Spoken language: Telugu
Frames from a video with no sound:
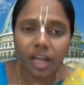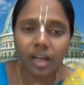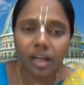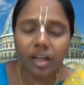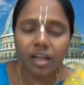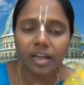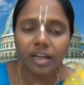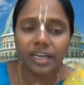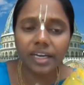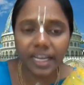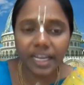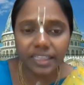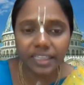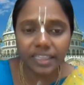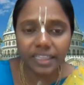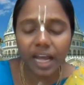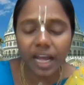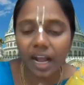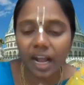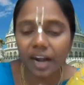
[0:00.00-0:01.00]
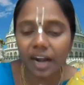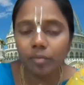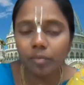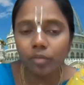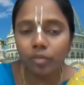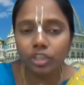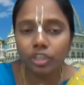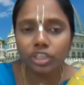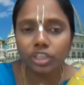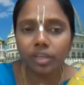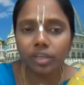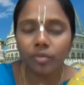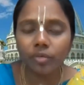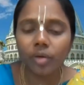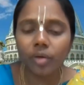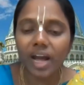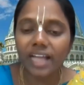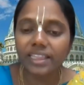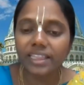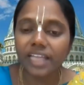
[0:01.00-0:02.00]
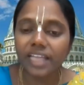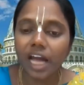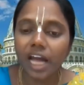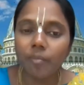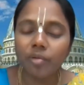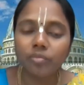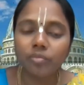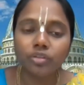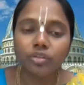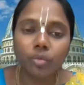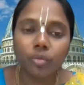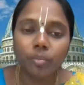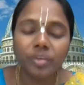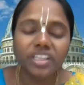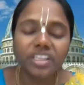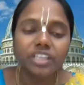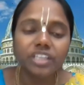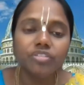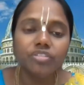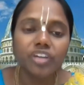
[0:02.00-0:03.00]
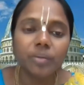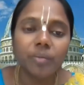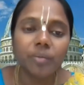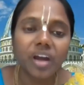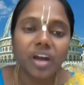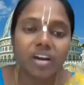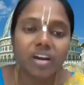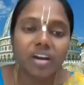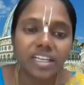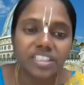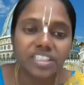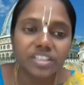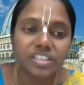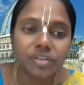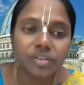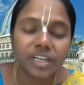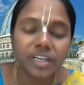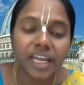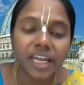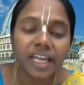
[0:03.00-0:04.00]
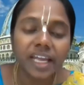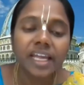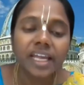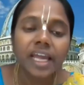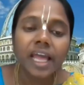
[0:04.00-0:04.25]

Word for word: ఆ నది అక్కడ మొత్తము ఆ ధామం తొమ్మిది ద్వీపాలు కలిసి ఉంటాయి